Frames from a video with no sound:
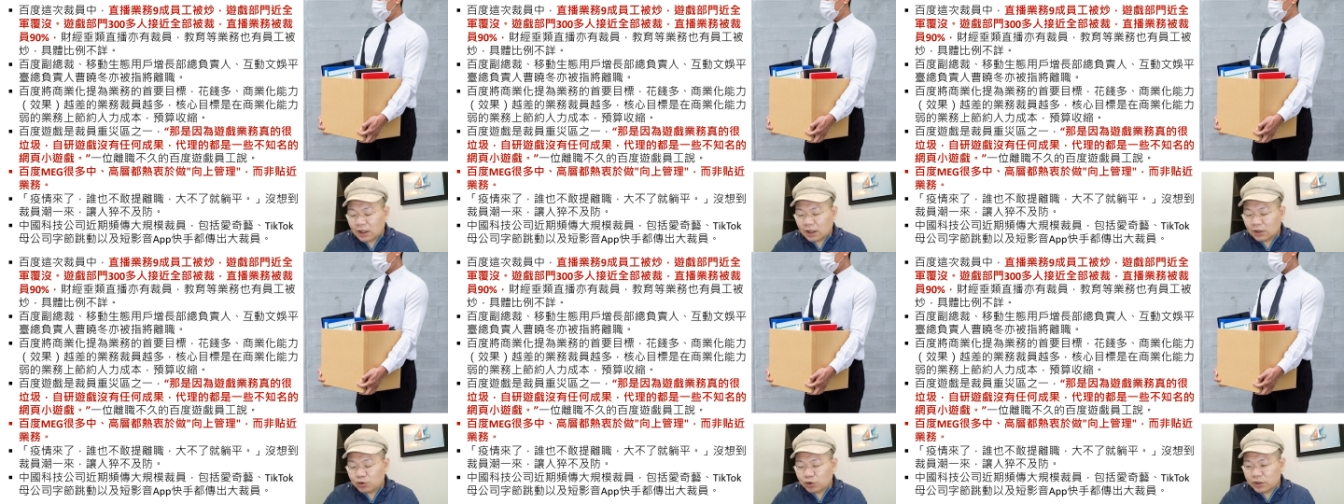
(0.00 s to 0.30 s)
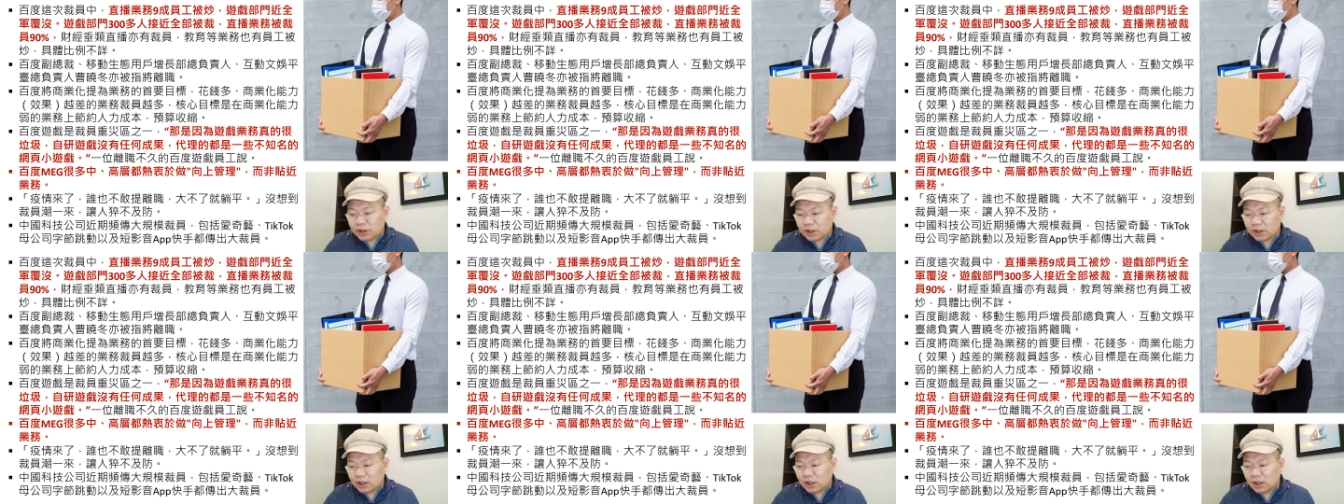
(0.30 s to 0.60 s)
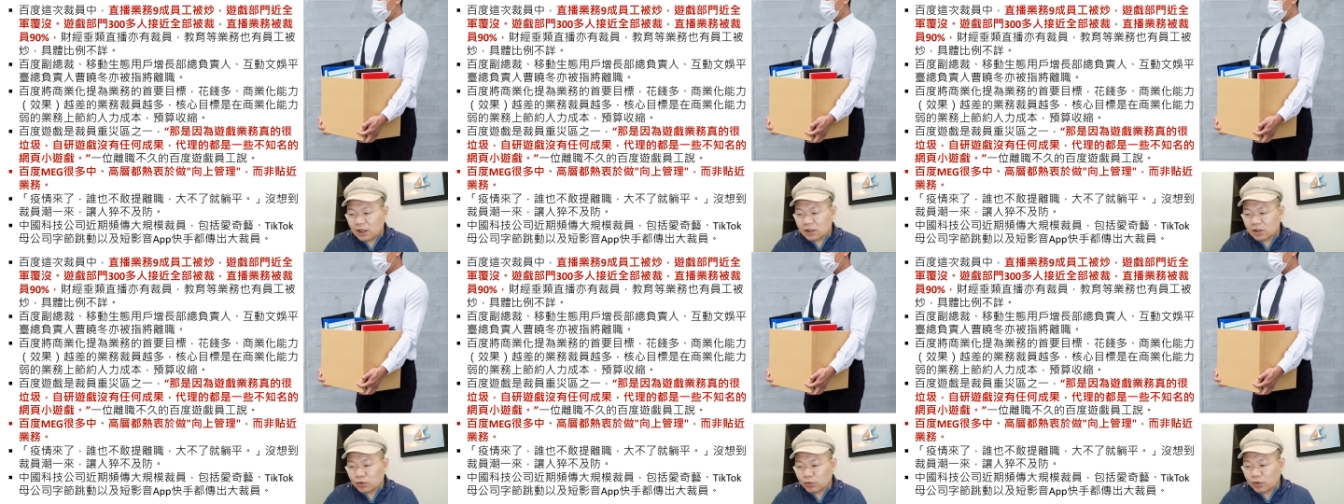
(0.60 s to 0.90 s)
那最近
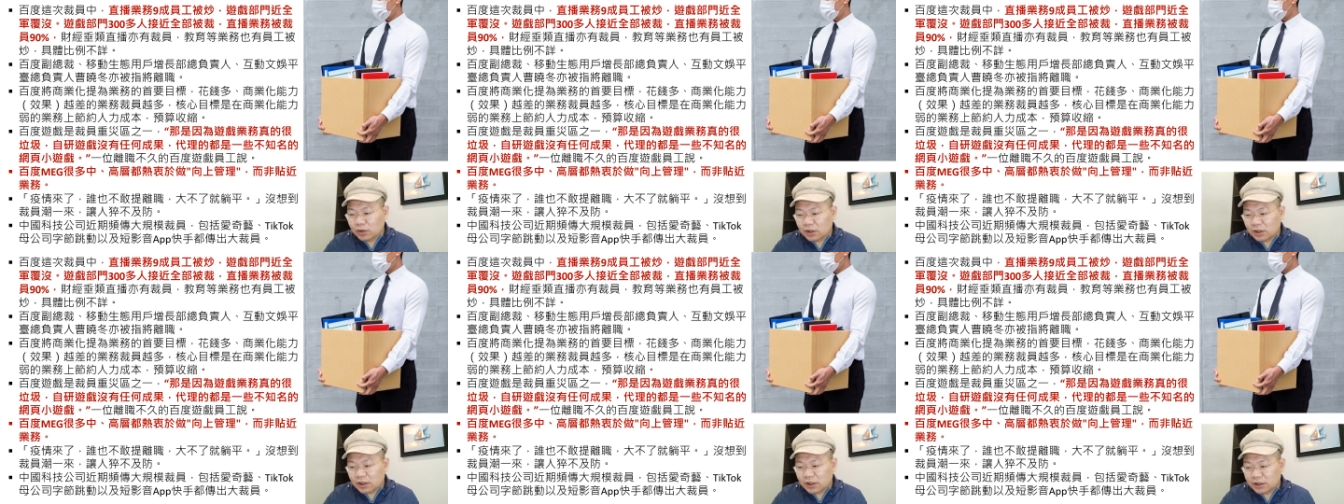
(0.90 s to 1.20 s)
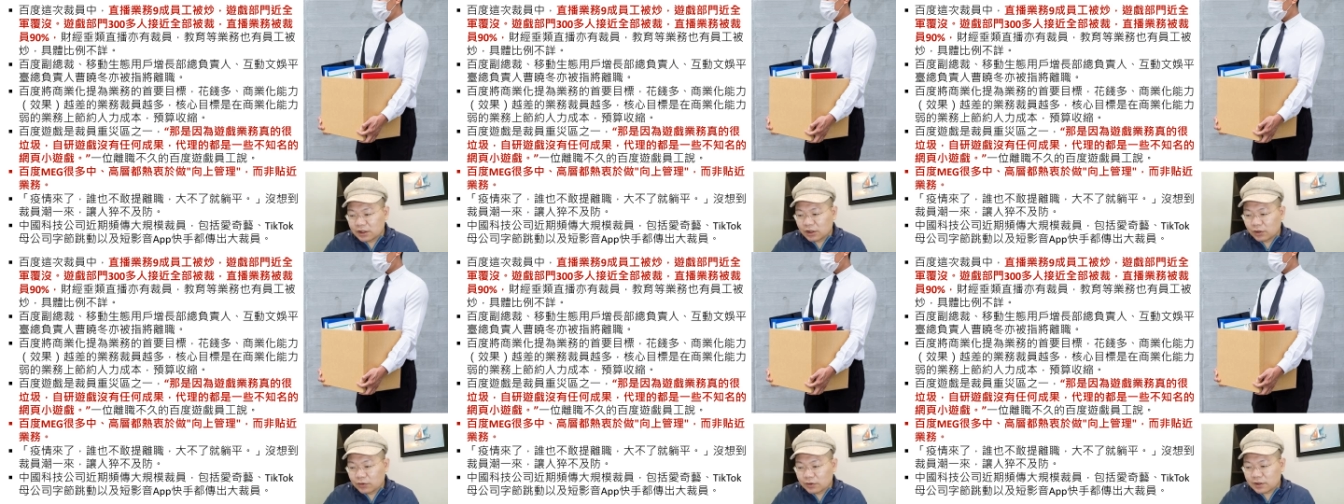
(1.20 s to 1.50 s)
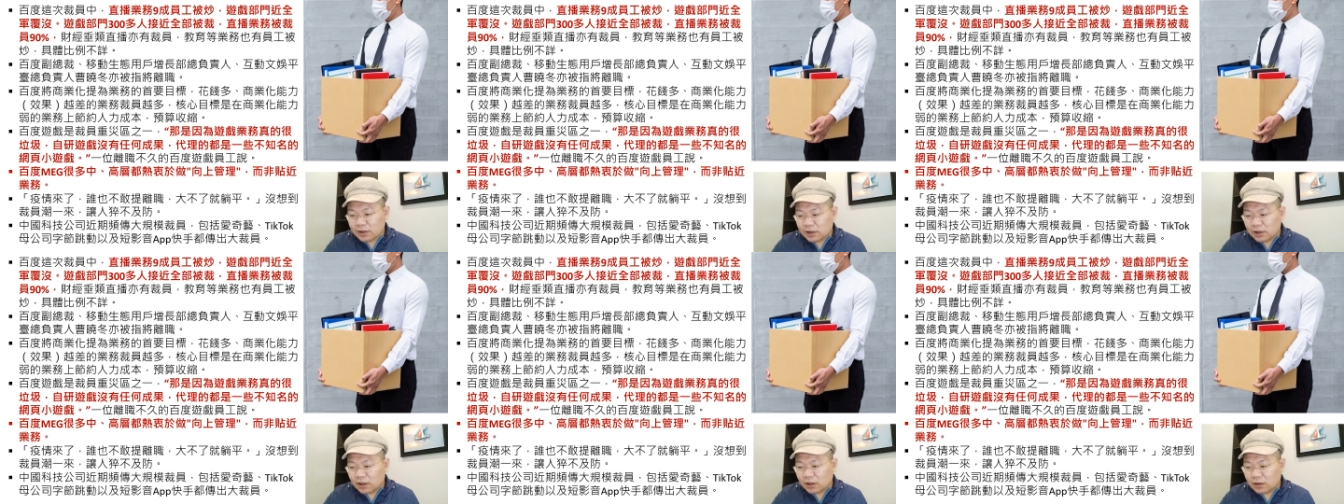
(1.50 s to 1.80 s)
呢，中国的科技公
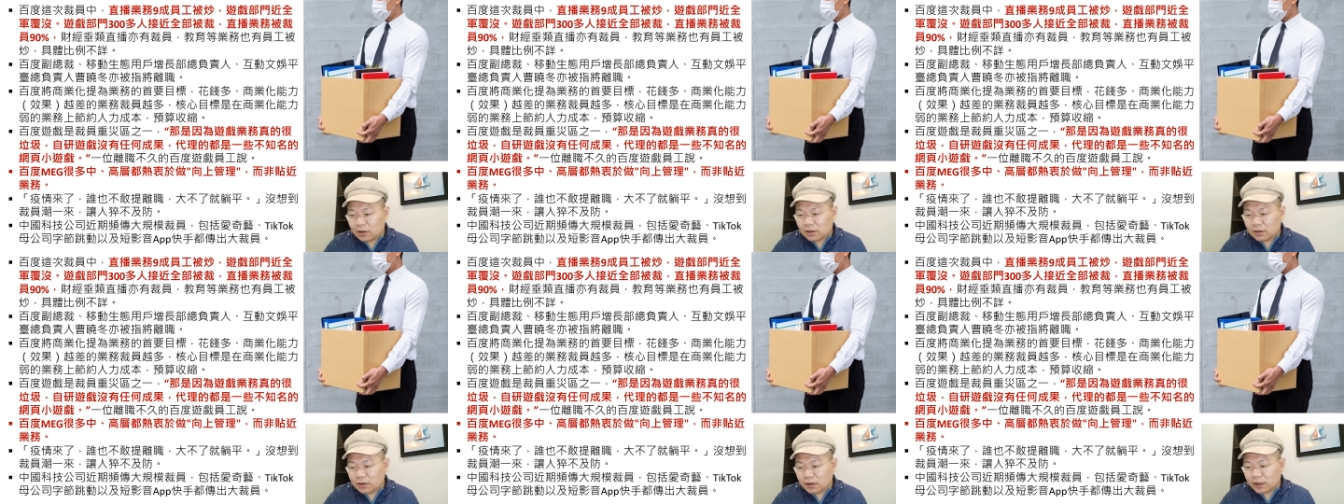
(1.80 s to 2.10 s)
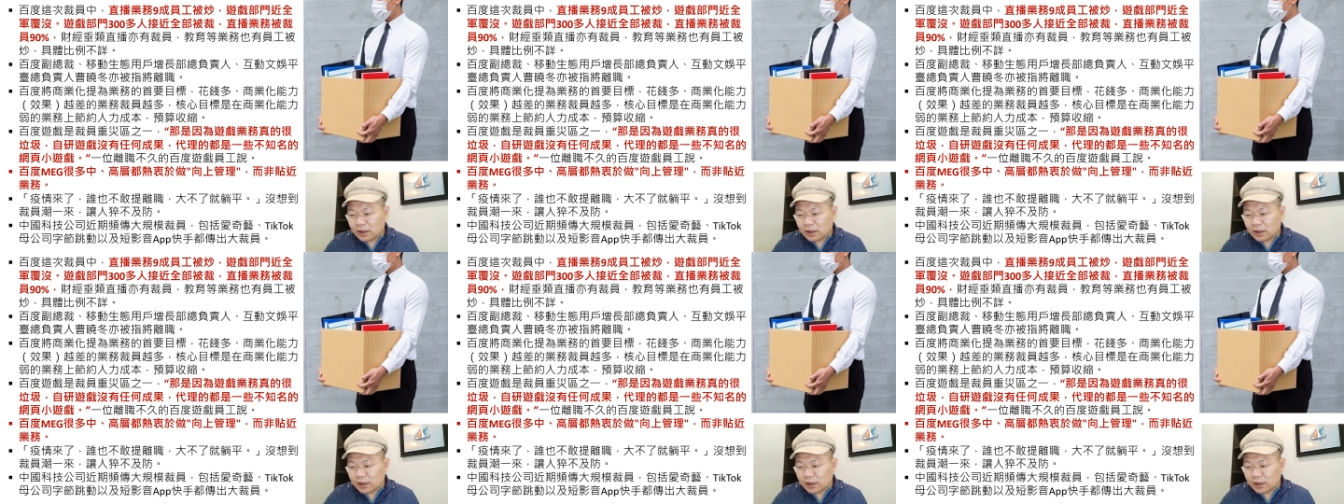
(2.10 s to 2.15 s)
司哈，